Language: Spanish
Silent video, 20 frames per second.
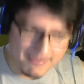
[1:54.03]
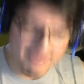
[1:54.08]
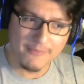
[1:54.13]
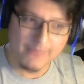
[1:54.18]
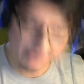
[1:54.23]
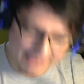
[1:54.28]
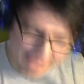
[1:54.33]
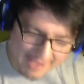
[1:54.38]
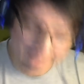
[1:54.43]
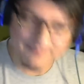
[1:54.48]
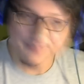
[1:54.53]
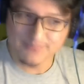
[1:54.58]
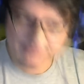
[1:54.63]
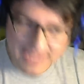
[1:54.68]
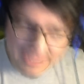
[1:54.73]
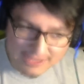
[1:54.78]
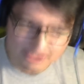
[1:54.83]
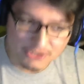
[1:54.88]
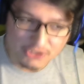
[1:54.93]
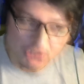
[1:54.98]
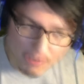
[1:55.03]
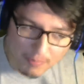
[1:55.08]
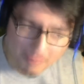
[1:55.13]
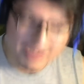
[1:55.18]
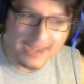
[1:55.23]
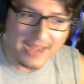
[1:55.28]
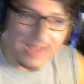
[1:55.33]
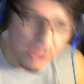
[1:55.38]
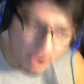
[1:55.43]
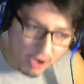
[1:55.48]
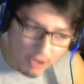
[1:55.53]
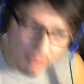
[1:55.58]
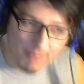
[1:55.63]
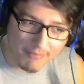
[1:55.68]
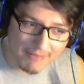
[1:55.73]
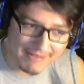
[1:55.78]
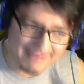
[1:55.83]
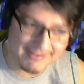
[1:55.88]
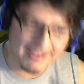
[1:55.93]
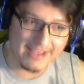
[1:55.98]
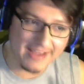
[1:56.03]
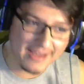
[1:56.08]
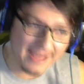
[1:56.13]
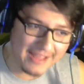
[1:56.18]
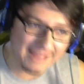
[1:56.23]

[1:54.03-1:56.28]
O sea, ya todo, todo planeado cómo va a ser, ¿eh?